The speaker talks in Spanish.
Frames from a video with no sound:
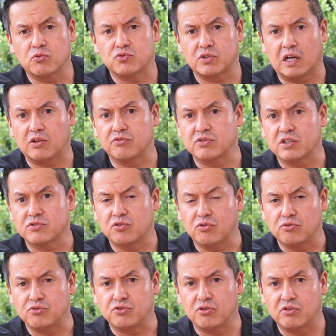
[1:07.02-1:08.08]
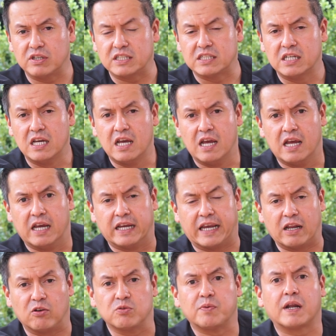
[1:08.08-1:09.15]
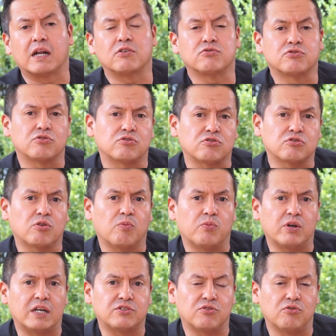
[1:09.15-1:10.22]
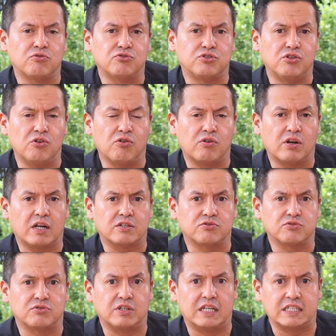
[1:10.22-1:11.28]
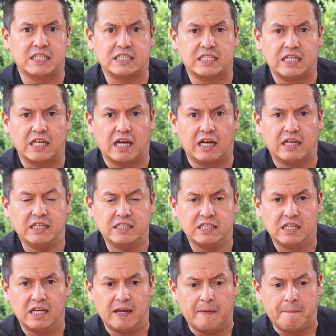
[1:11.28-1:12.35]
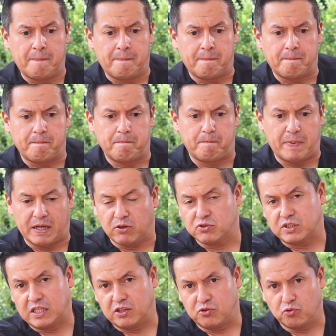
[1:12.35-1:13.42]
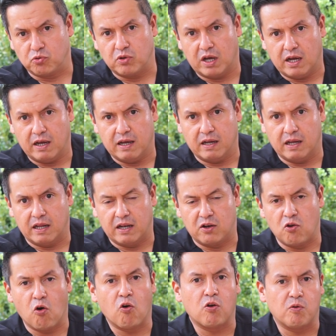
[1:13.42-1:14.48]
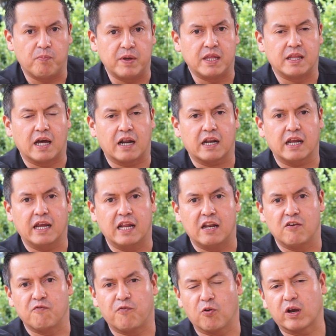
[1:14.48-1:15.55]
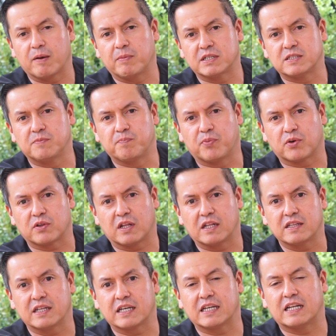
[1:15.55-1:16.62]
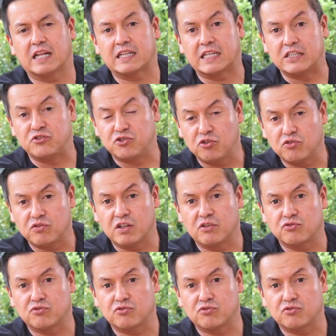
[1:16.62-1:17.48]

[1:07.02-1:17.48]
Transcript: buscando esas soluciones, que nos vean a nosotros como una solución a sus necesidades, pero sin duda no olvidar el enfoque más importante que es la atención de